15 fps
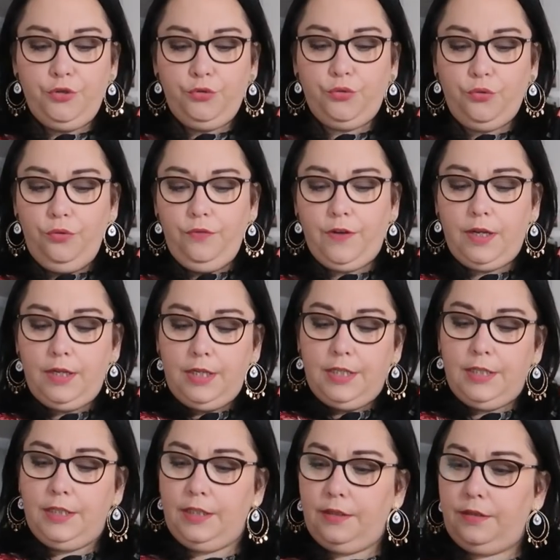je trouve. Voilà,
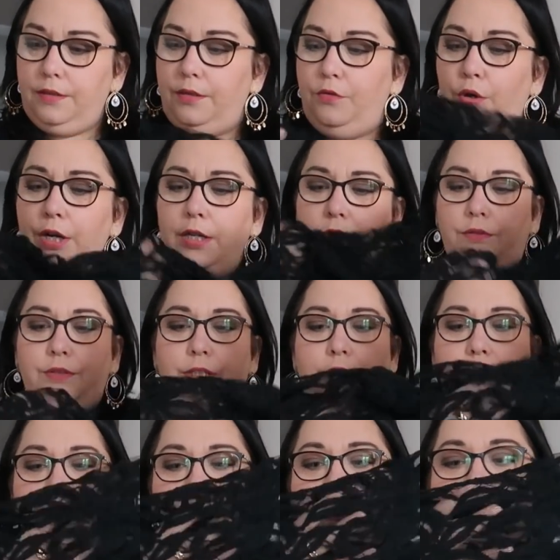euh, ouais, la
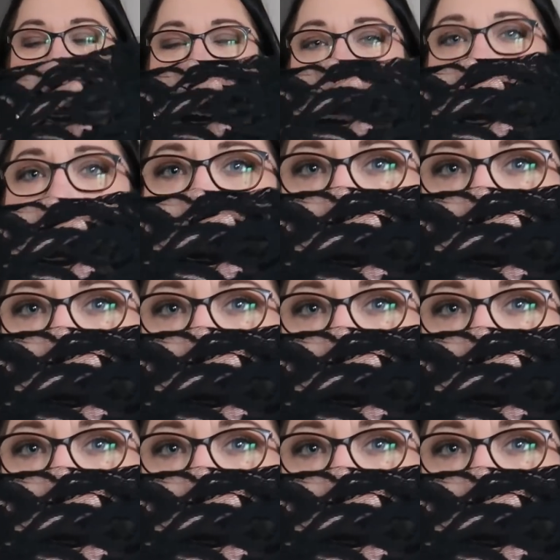dentelle est assez jolie,